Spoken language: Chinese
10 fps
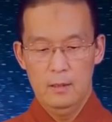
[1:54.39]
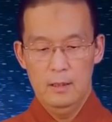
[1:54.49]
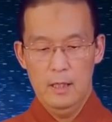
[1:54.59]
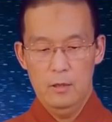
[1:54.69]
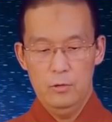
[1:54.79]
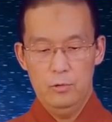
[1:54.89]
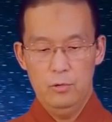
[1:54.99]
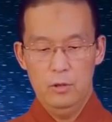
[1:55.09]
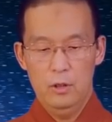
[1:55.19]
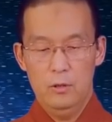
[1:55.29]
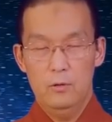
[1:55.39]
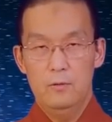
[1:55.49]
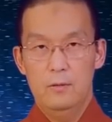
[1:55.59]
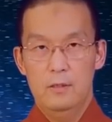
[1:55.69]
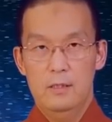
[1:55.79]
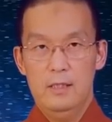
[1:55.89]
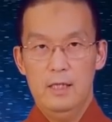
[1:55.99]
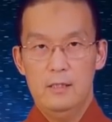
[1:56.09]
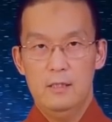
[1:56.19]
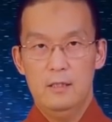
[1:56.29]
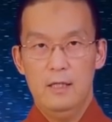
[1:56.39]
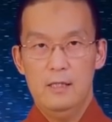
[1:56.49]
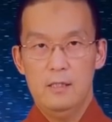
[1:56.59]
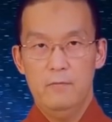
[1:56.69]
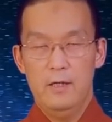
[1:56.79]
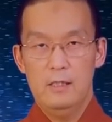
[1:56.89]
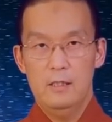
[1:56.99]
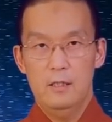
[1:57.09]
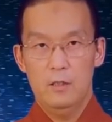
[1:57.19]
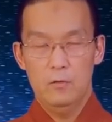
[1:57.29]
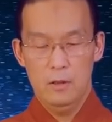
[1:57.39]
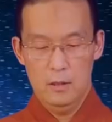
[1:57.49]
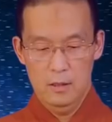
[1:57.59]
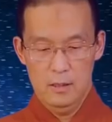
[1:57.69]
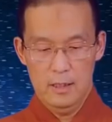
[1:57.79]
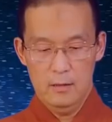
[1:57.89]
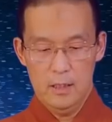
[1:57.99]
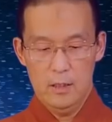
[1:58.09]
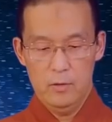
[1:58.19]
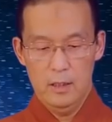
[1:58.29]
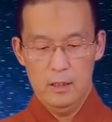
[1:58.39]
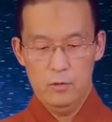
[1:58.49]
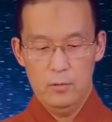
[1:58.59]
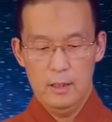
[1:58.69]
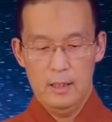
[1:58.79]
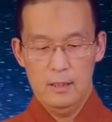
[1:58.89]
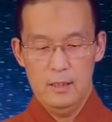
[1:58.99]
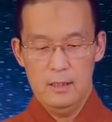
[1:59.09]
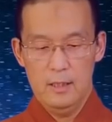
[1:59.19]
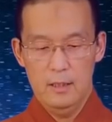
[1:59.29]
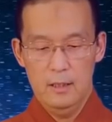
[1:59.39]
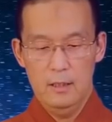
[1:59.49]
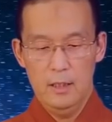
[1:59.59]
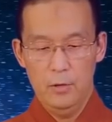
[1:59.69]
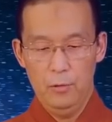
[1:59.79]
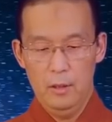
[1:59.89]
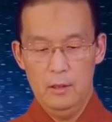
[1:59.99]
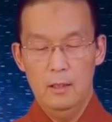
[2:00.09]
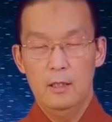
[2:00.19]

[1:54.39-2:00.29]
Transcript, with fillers: 然后具有这样子的大圣发心的功德，你只要见闻念处跟他结上一点点缘，